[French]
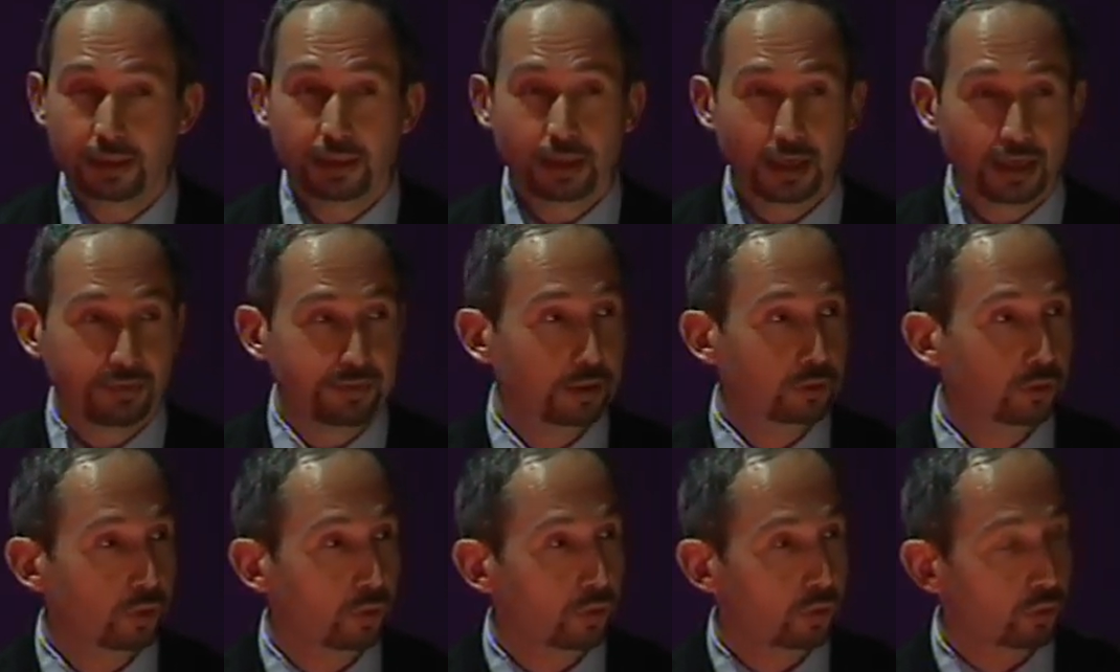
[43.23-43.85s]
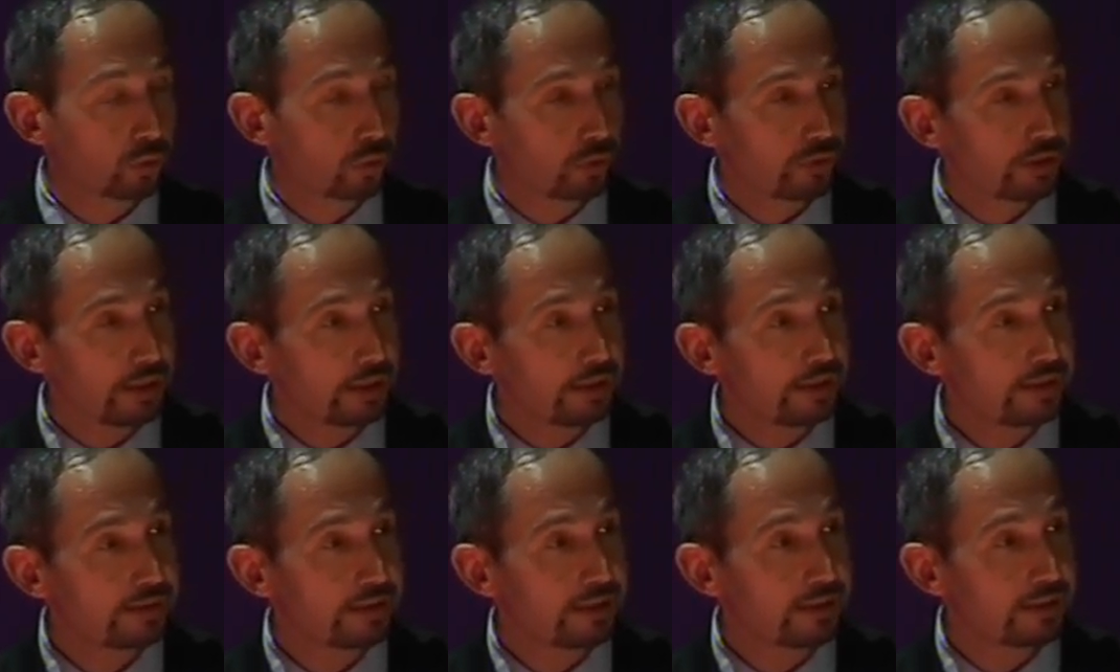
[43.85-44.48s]
Avec de l'autre côté
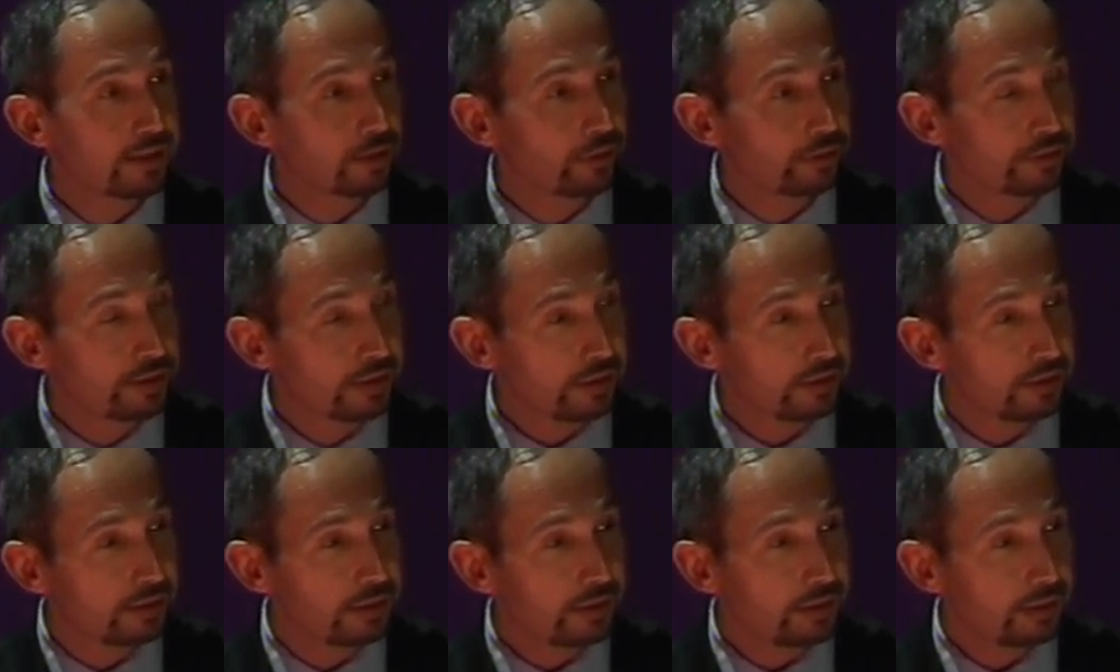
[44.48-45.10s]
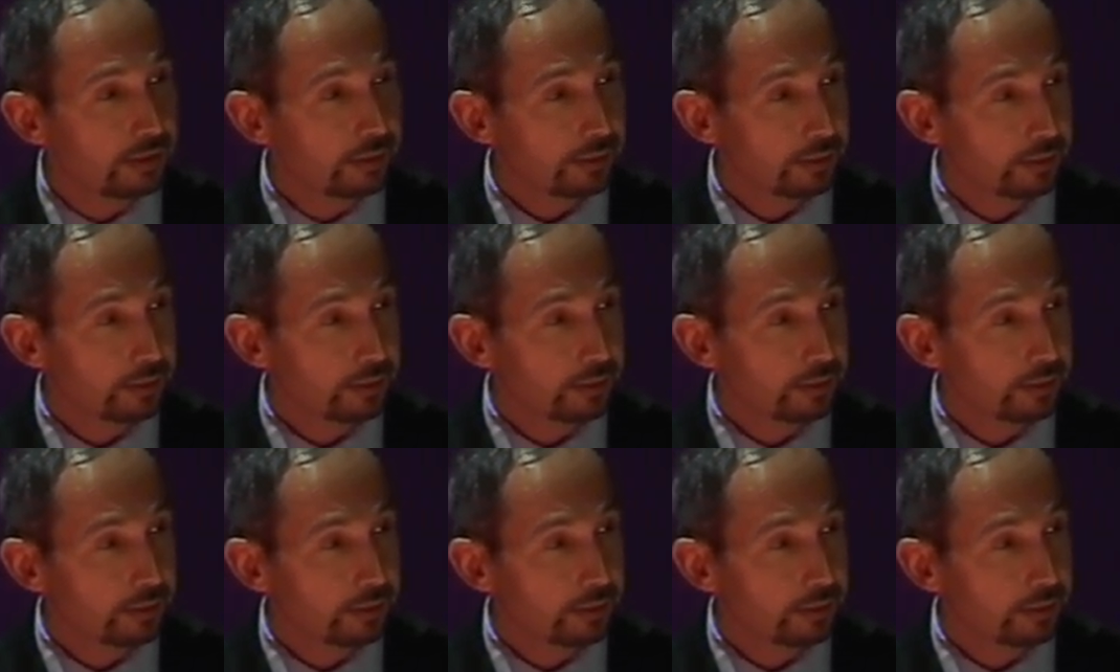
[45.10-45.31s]
des États endettés